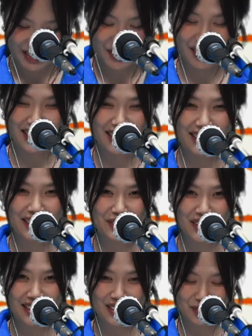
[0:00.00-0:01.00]
되게
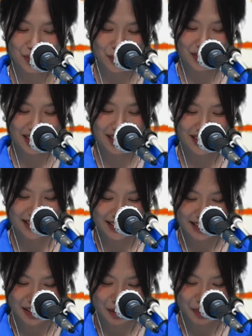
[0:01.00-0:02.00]
방금도 이 글을
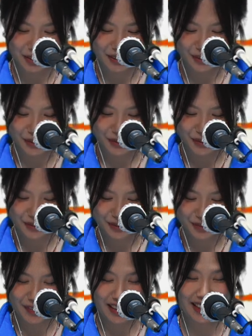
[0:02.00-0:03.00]
읽으면서
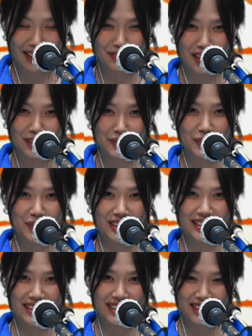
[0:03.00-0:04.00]
마음이 뭔가
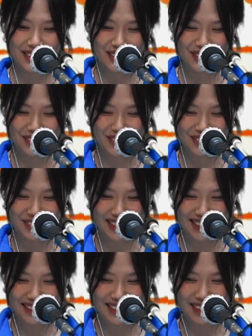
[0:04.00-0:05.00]
찡했어요.
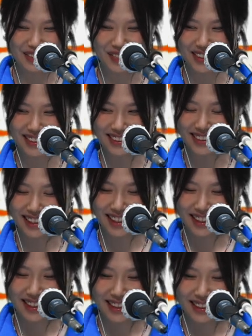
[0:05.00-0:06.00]
누군가가 제 음악을
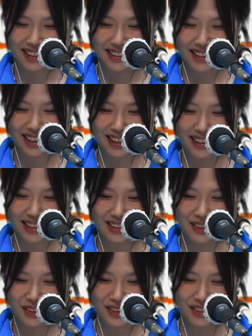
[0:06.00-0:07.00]
새해
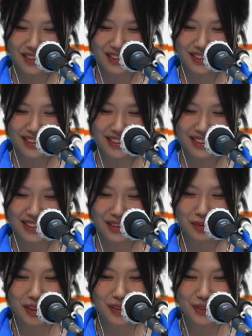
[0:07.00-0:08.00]
첫
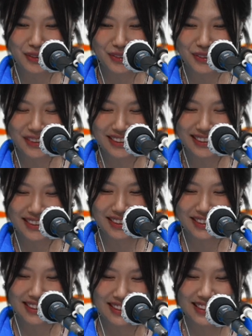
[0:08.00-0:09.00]
음악으로
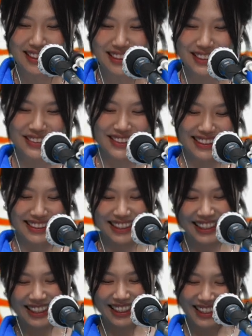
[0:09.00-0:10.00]
듣는다는 것
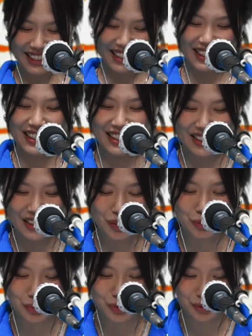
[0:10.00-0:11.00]
자체가
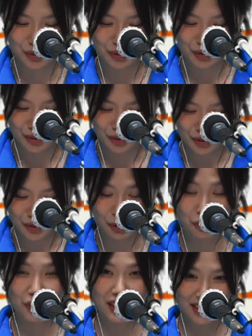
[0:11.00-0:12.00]
너무
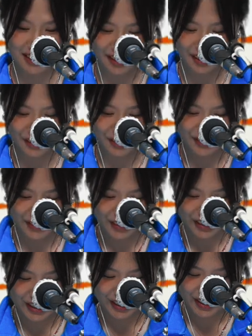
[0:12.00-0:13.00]
영광인데요.
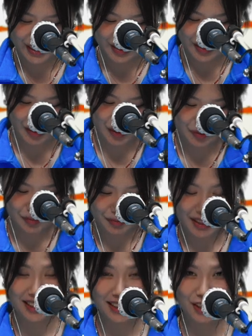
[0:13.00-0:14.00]

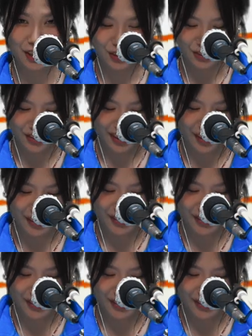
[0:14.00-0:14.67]
많이 들어주세요.